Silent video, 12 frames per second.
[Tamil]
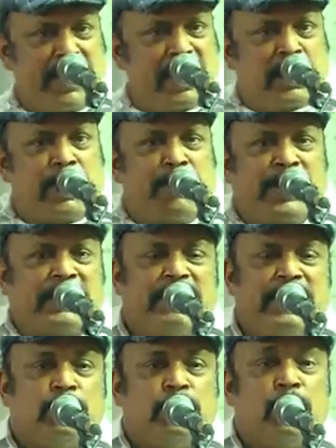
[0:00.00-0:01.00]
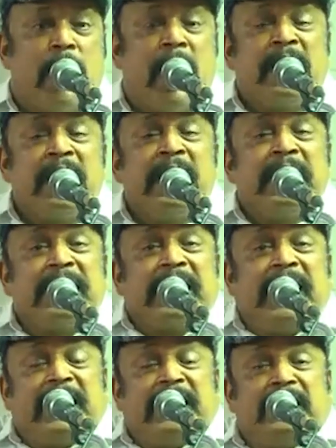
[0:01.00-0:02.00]
பேருக்கும் பத்த வைத்து விடுவார்
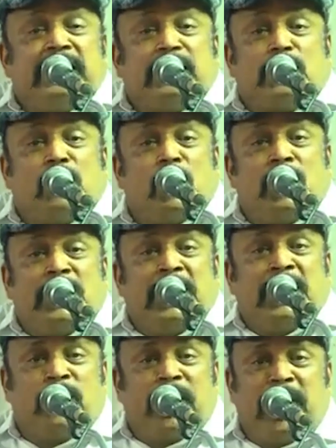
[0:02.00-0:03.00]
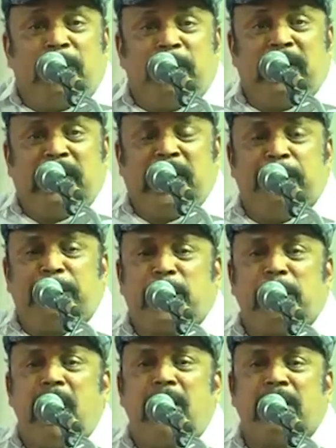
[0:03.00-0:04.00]
என் தொகுதியினுடைய எம்எல்ஏ
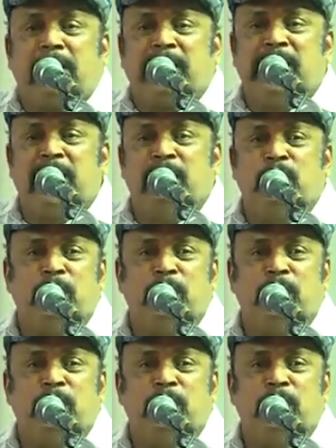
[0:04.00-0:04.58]
பிரபாகர் ராஜாவுக்கு